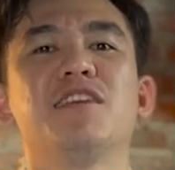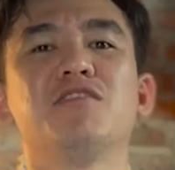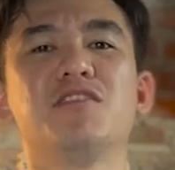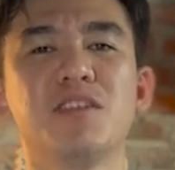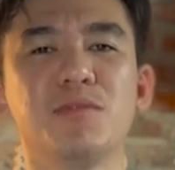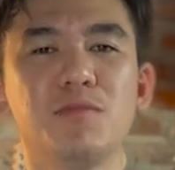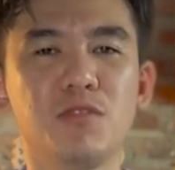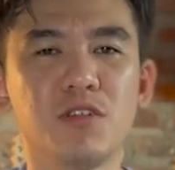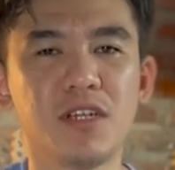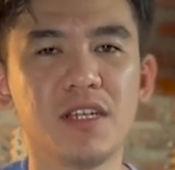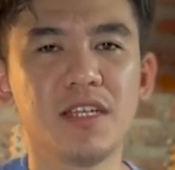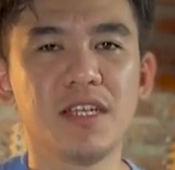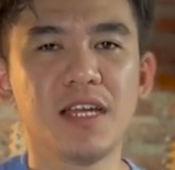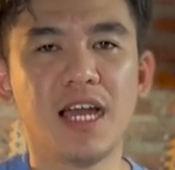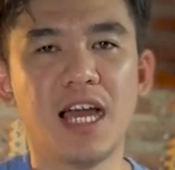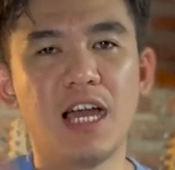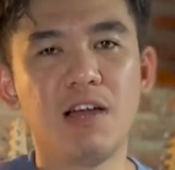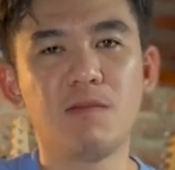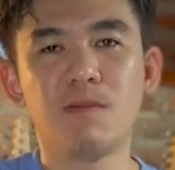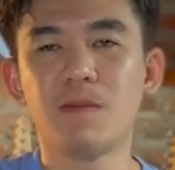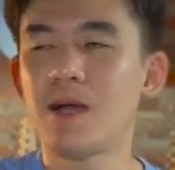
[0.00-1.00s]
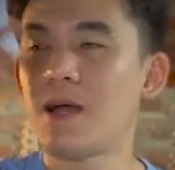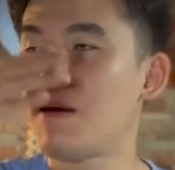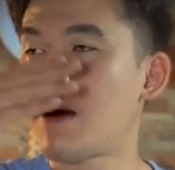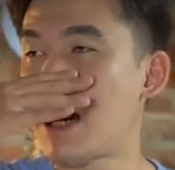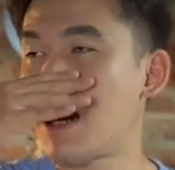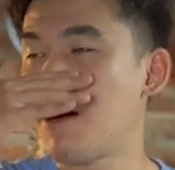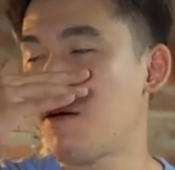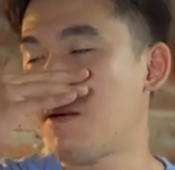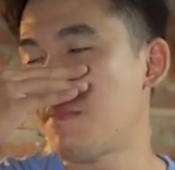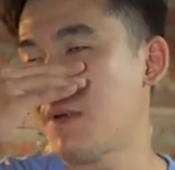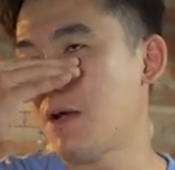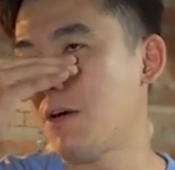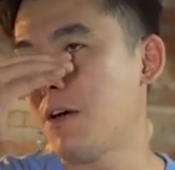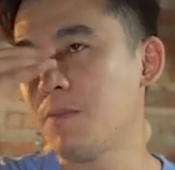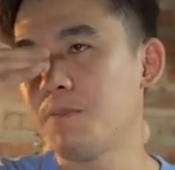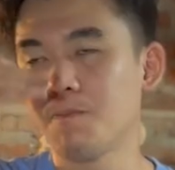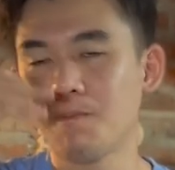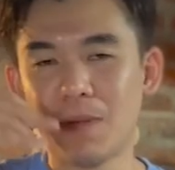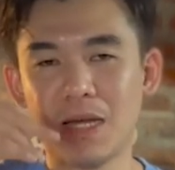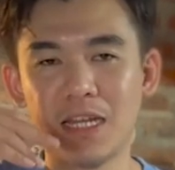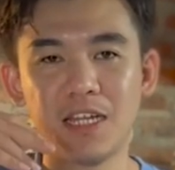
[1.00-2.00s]
soundnya mungkin yang
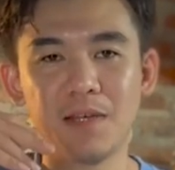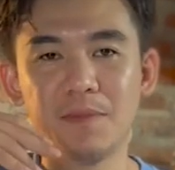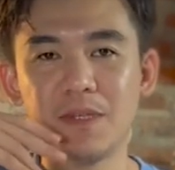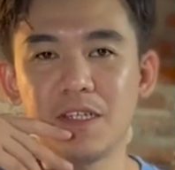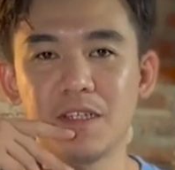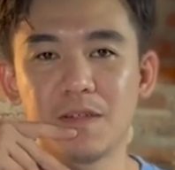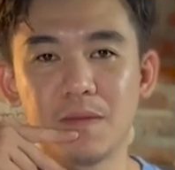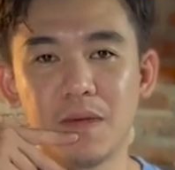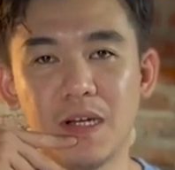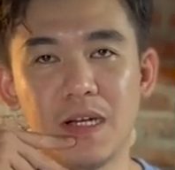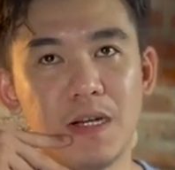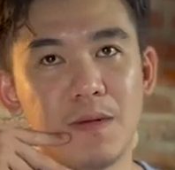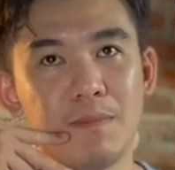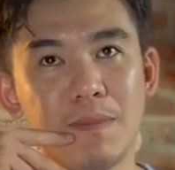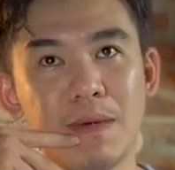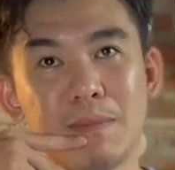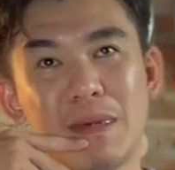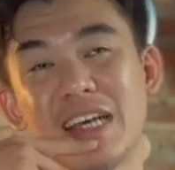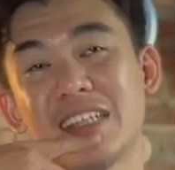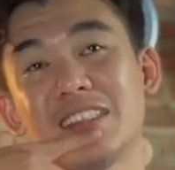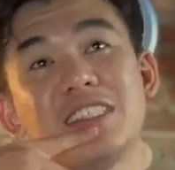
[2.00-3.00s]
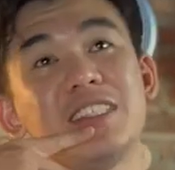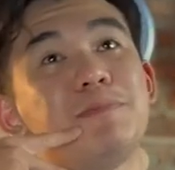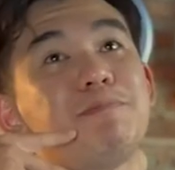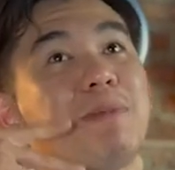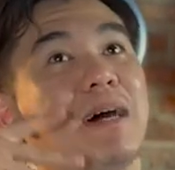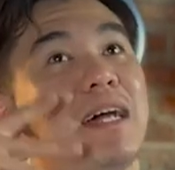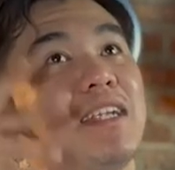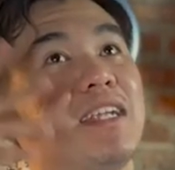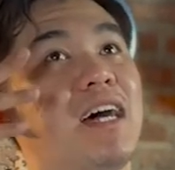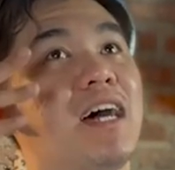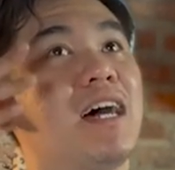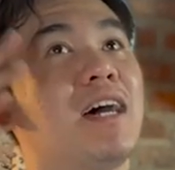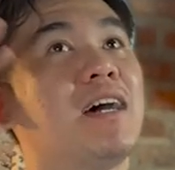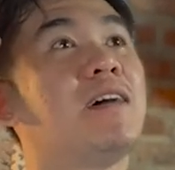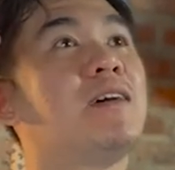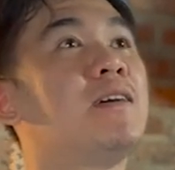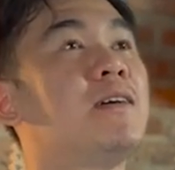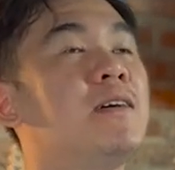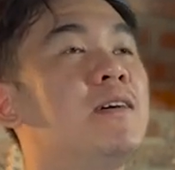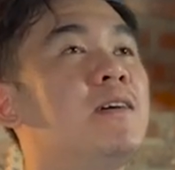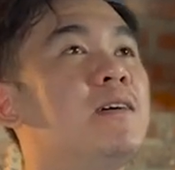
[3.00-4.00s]
awam-awam pada bing, uh, masih pada